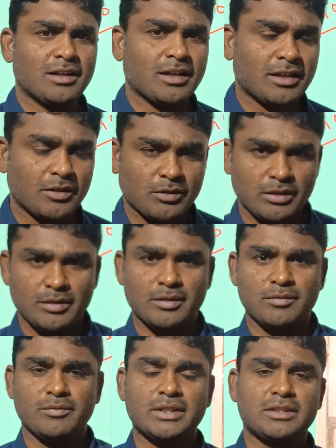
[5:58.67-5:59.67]
ఆ యొక్క
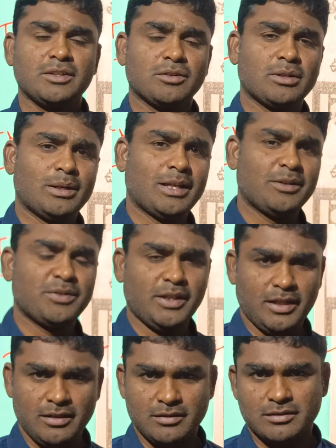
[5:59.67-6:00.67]
వ్యక్తి యొక్క లైఫే
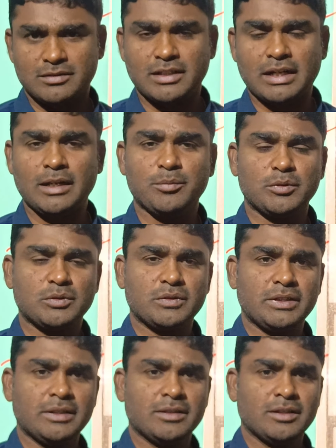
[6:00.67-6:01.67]
టర్న్
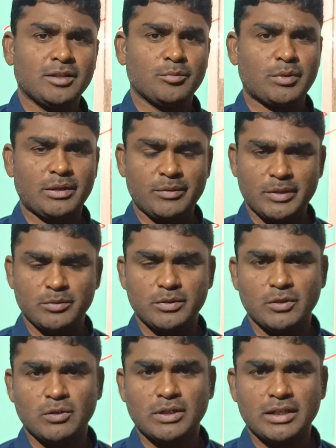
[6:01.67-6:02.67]
అయిపోతుంది ప్రైవేట్
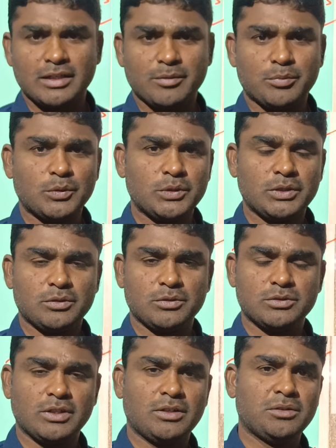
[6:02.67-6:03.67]
ఉద్యోగాలకి ఇప్పుడు ఈ
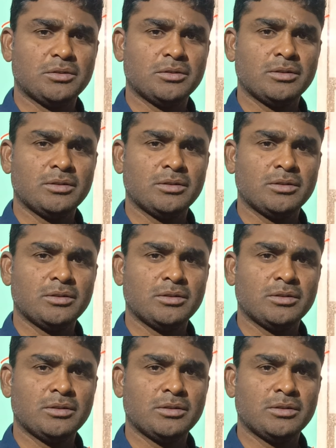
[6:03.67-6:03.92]
రోజులలో